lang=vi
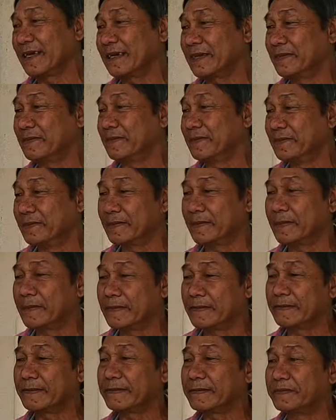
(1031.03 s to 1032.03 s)
dễ hiểu ừ.
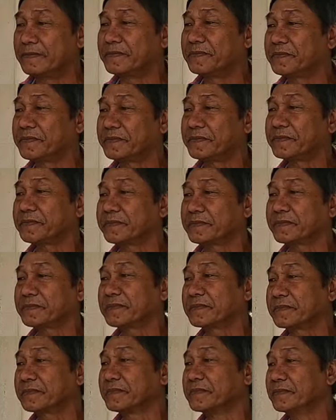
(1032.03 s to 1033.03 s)

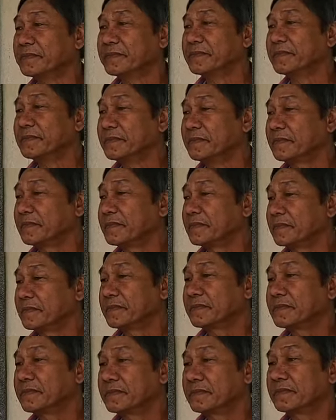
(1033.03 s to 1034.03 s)
như vậy hôm
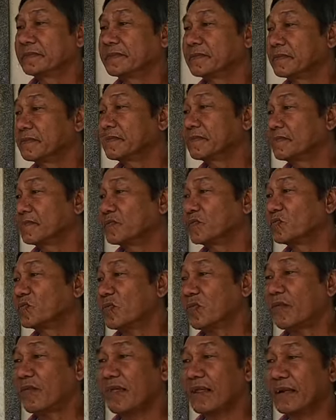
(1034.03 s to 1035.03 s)
nay à, bùi hồ đến
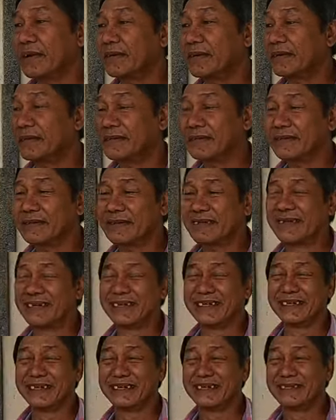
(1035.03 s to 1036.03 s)
đây có
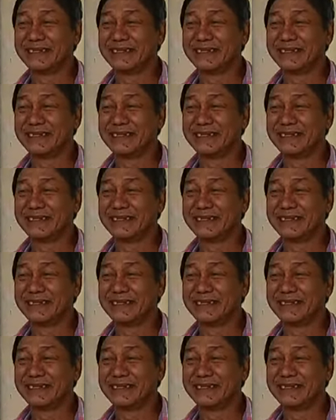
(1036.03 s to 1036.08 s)
dịp